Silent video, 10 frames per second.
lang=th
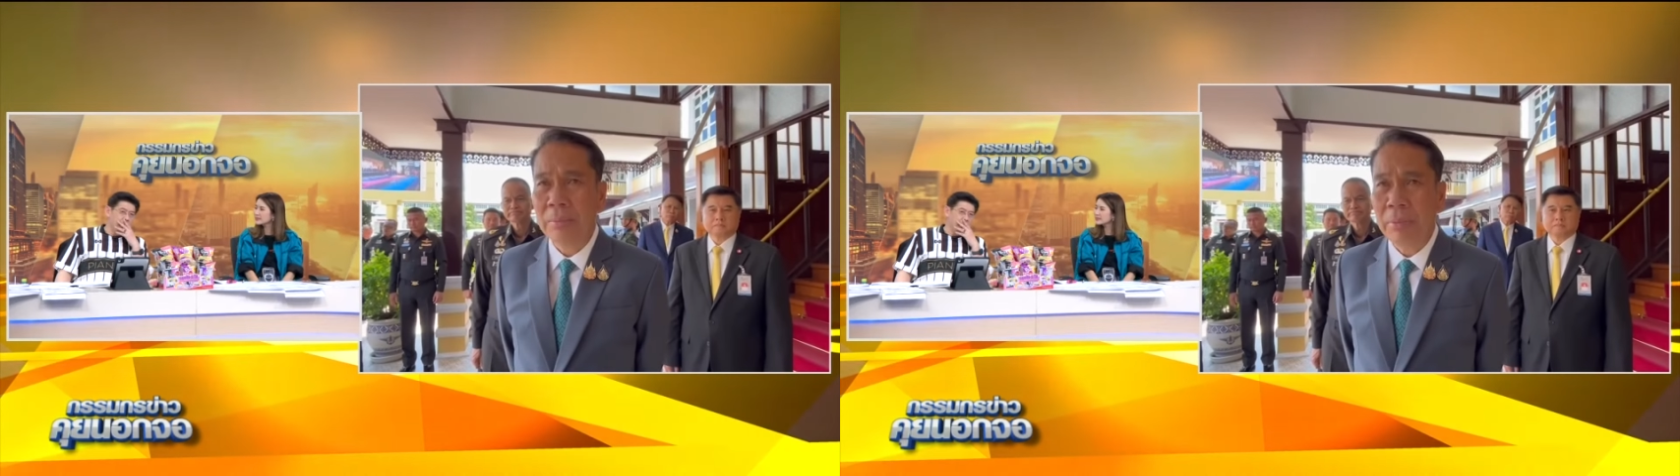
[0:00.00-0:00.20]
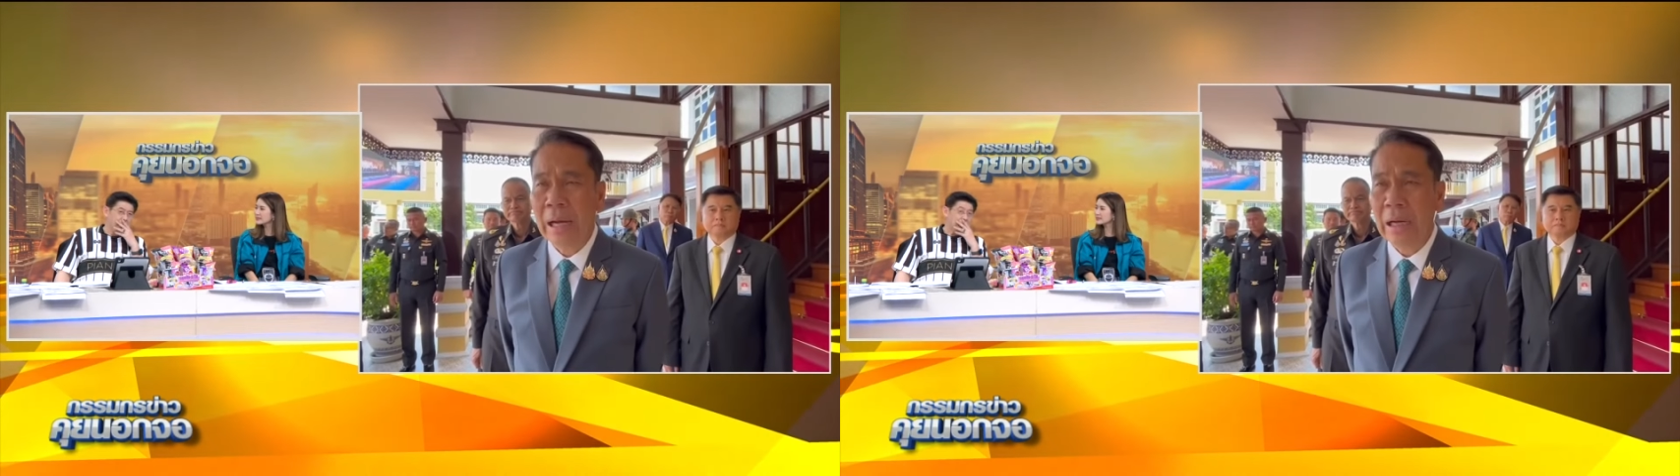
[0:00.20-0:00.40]

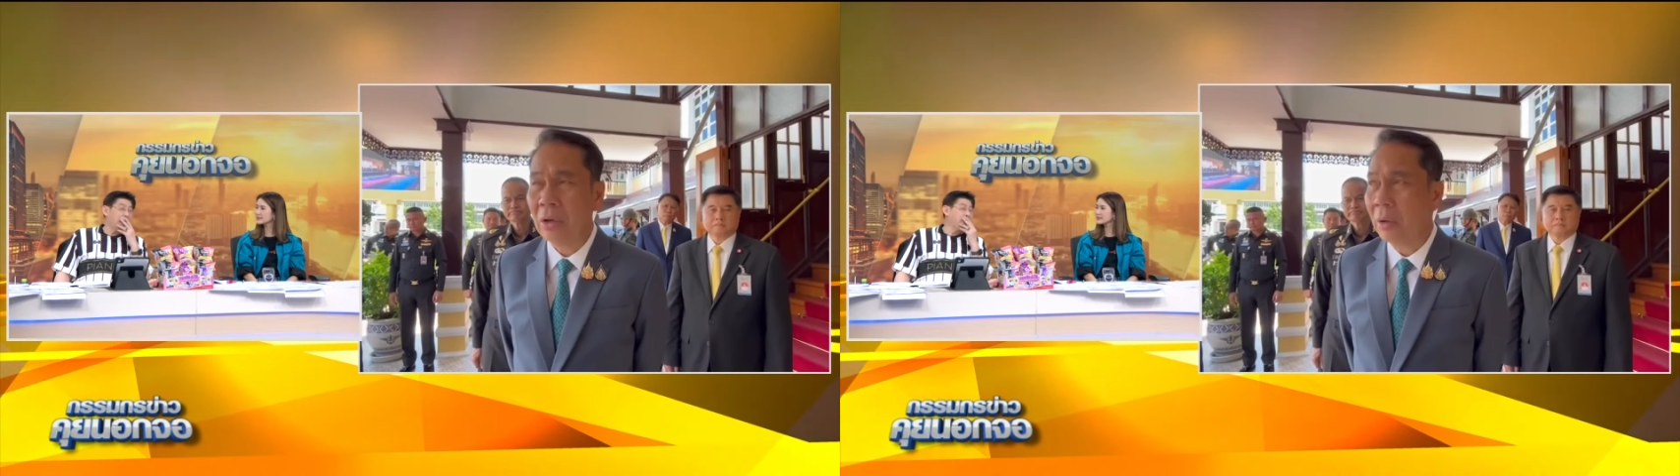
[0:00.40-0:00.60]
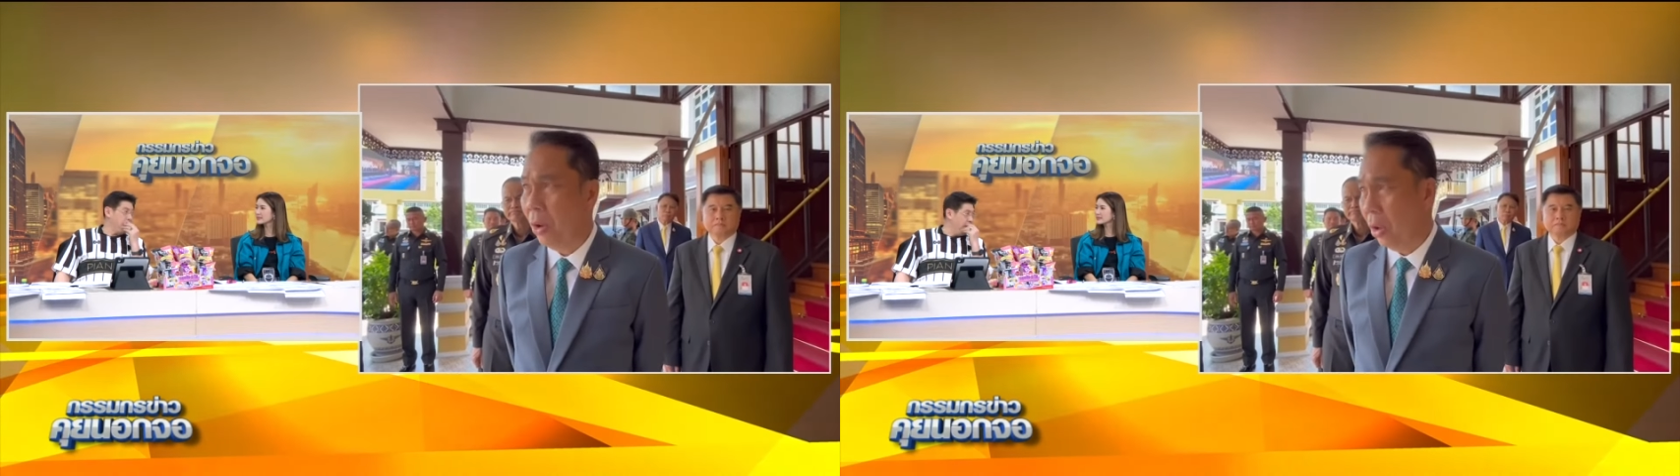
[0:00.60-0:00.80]
มืออภิ
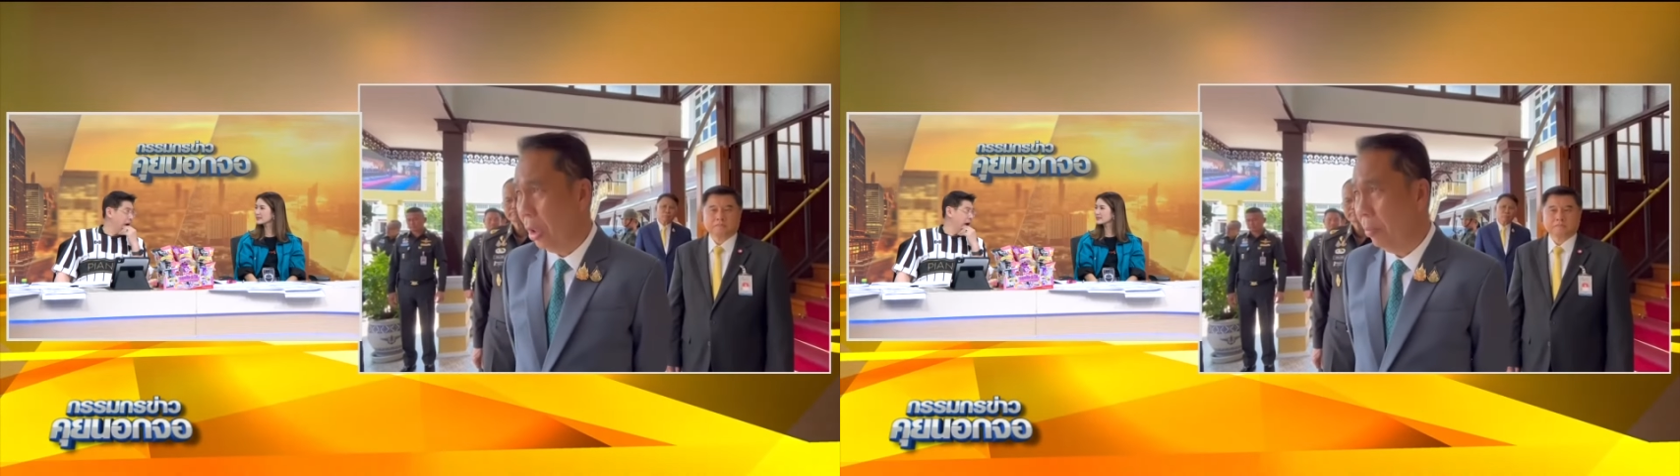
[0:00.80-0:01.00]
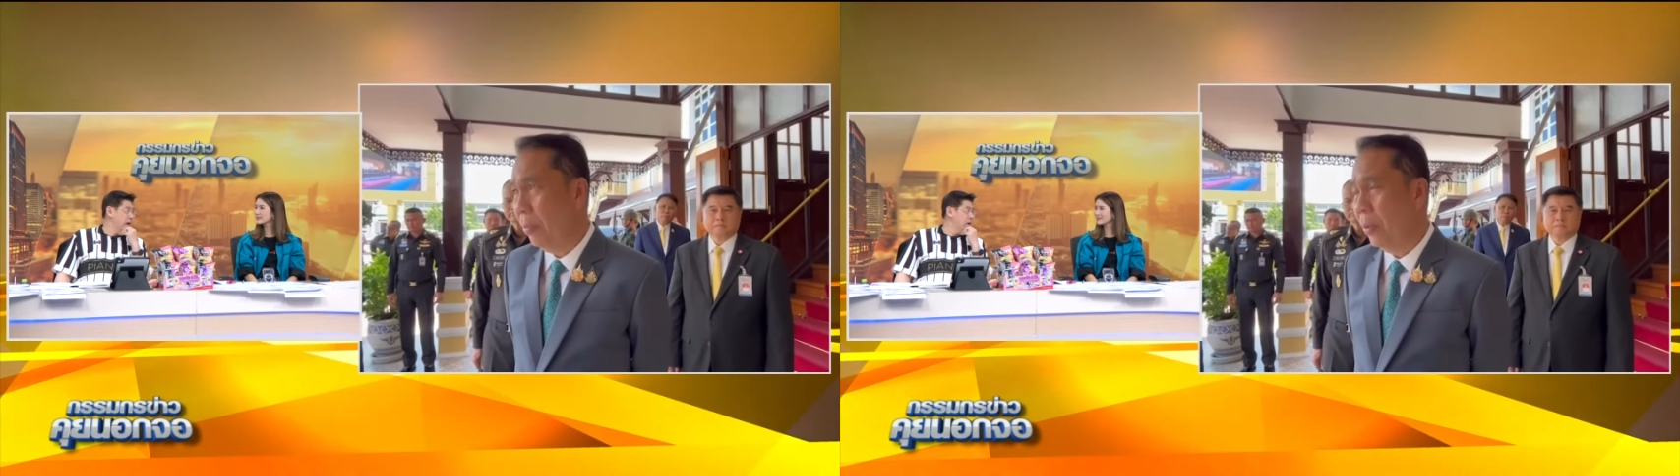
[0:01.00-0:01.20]
ปราย
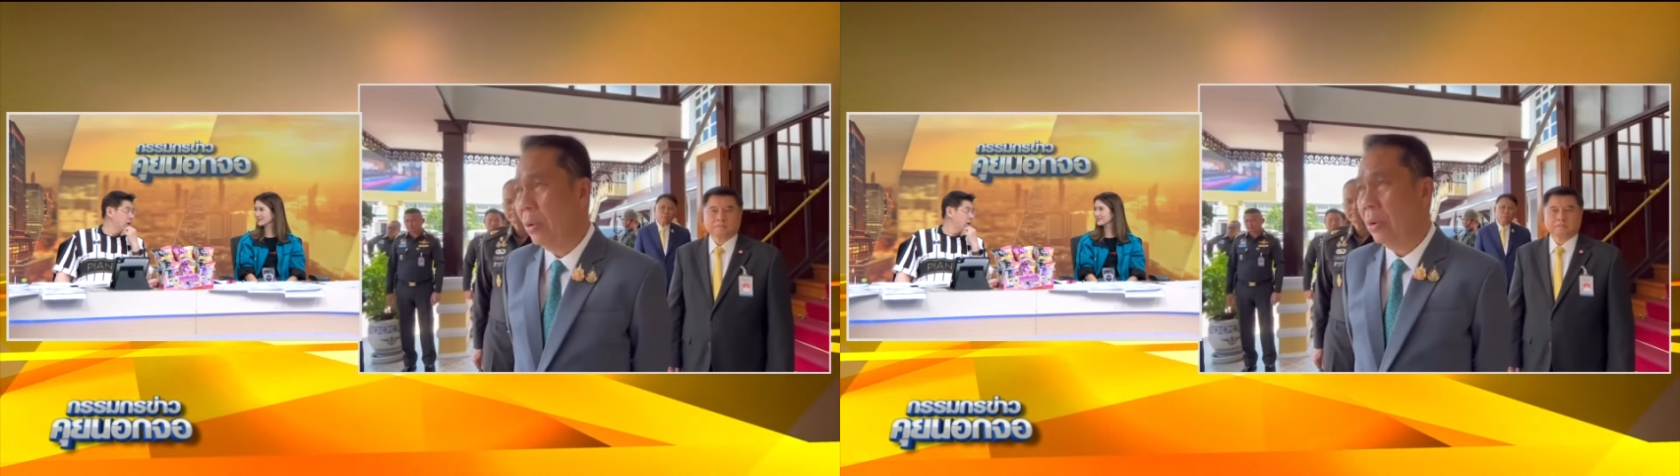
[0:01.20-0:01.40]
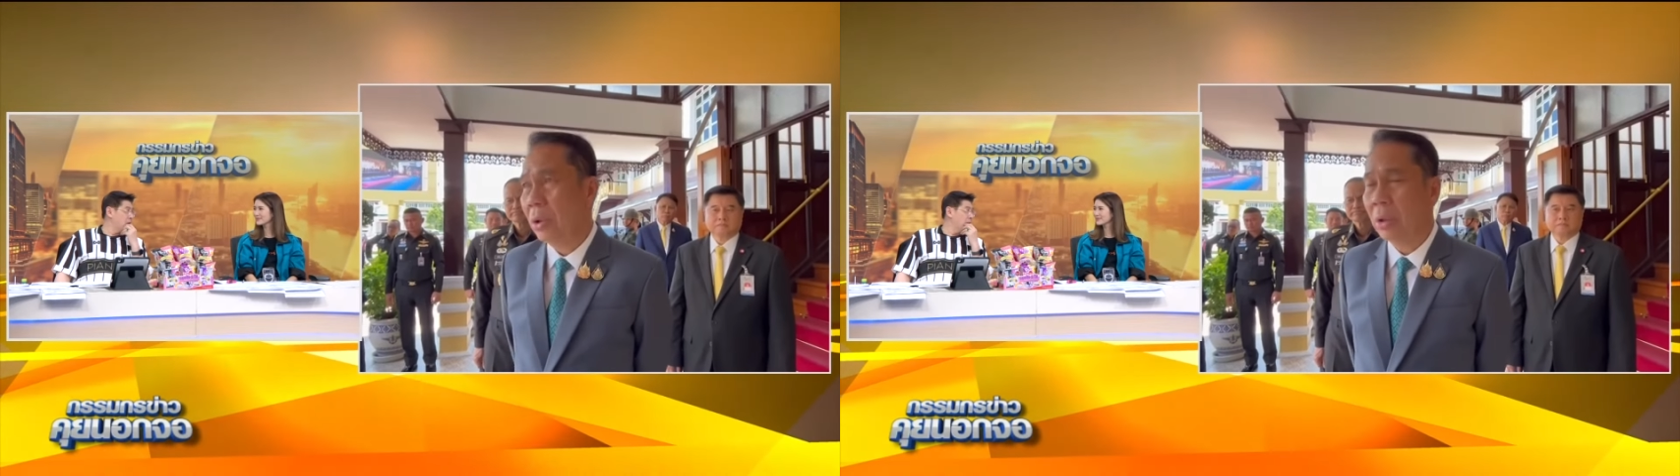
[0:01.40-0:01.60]

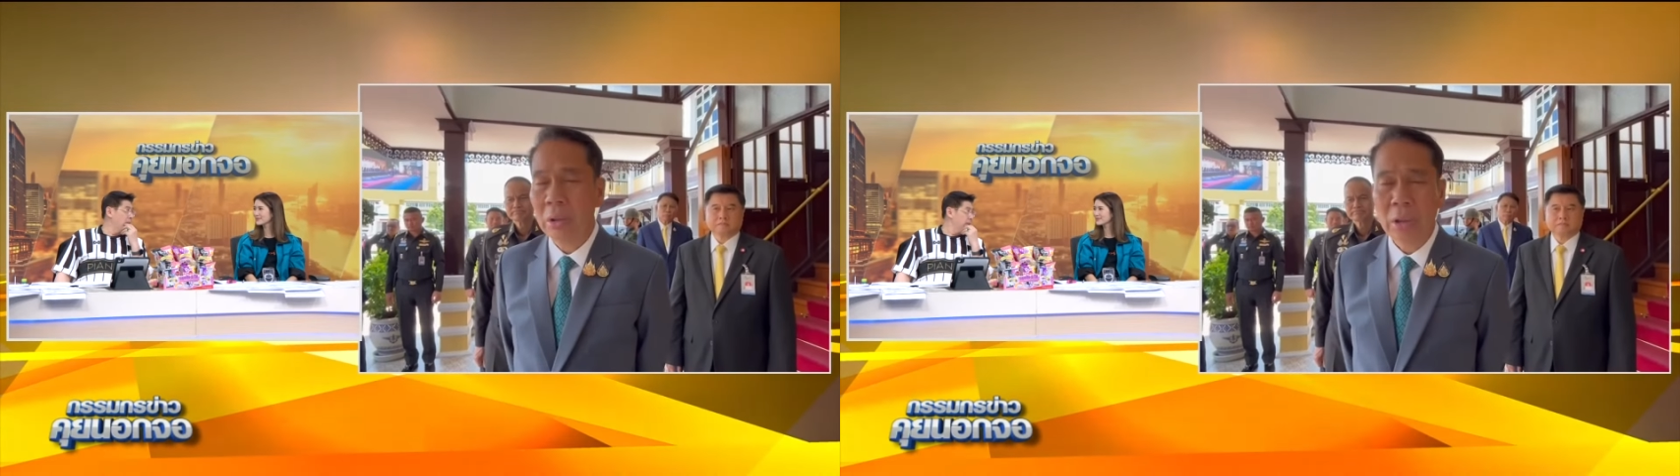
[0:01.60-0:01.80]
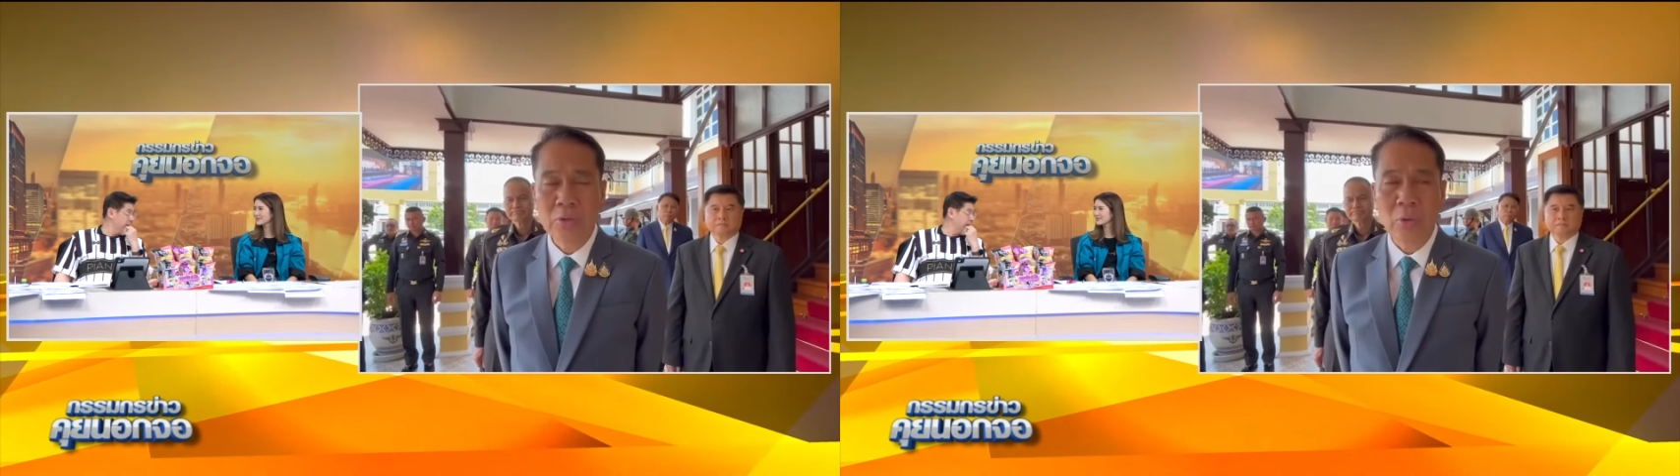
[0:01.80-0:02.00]
ของเพื่อ
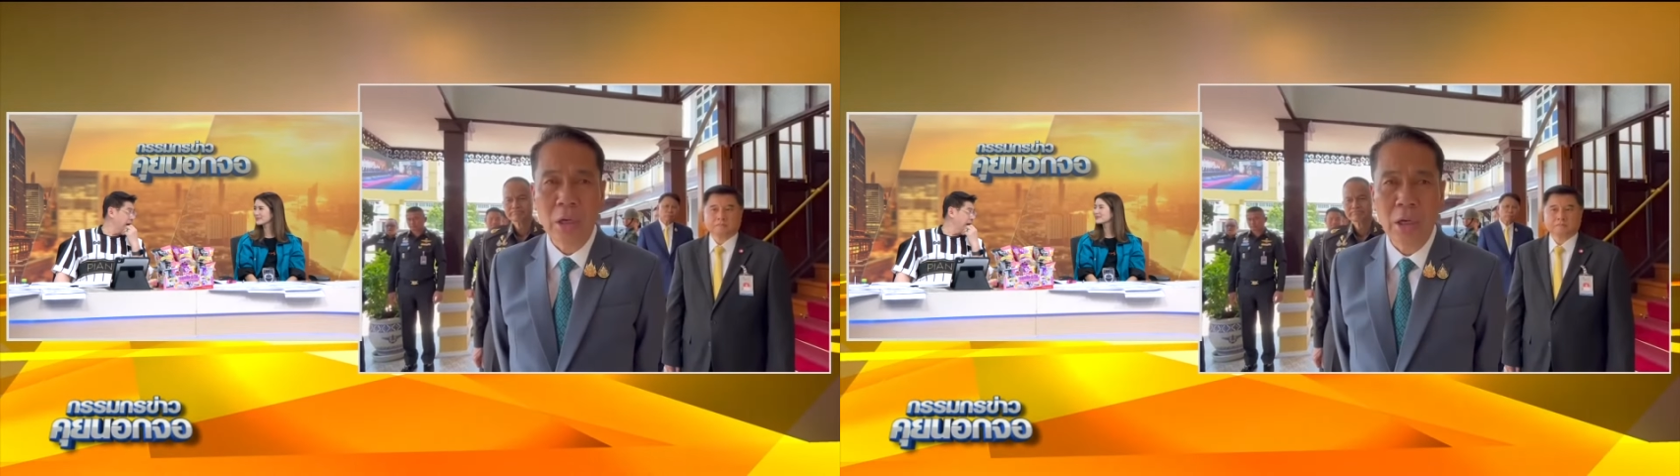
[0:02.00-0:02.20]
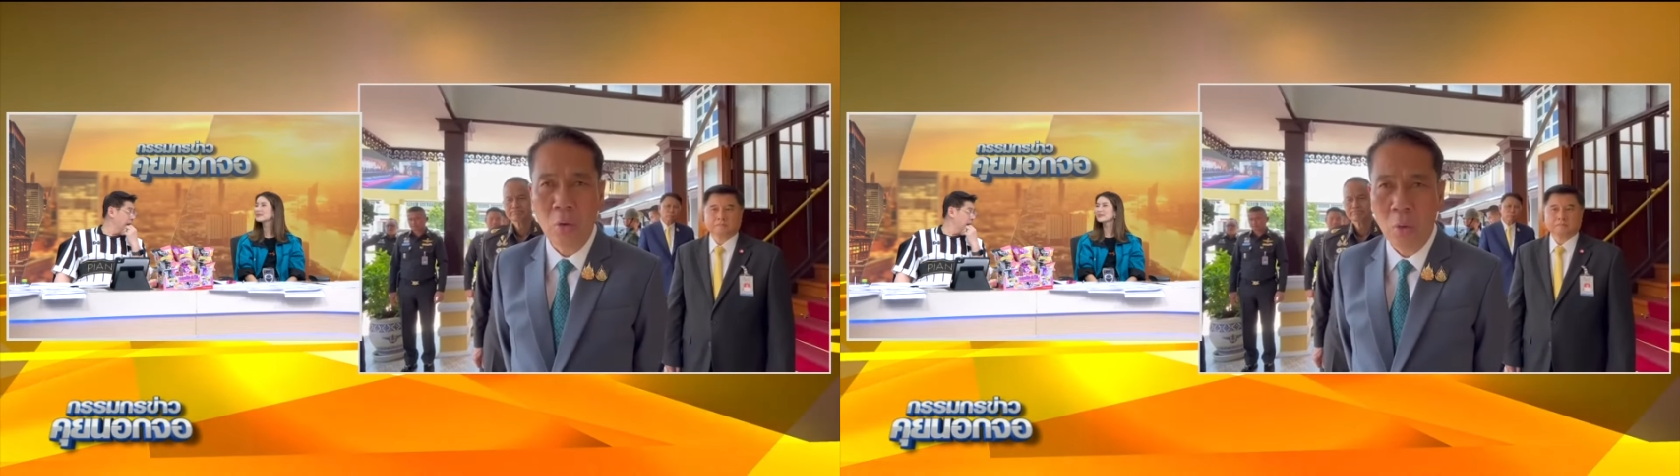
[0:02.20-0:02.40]
ไทย
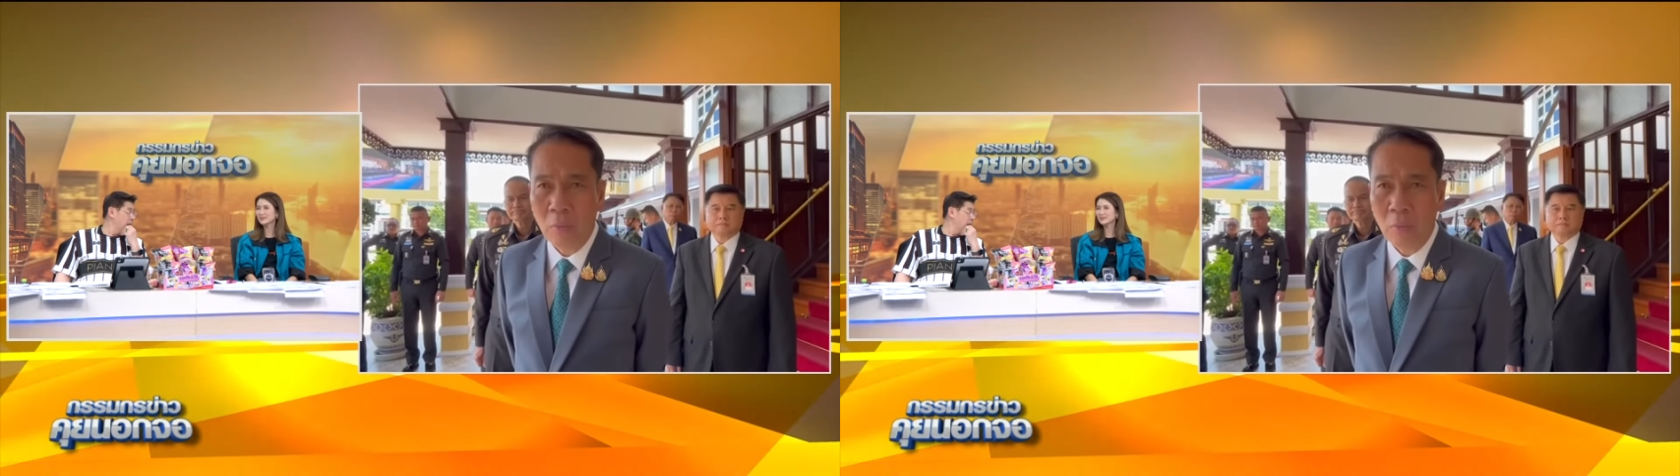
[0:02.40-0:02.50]
เนี่ย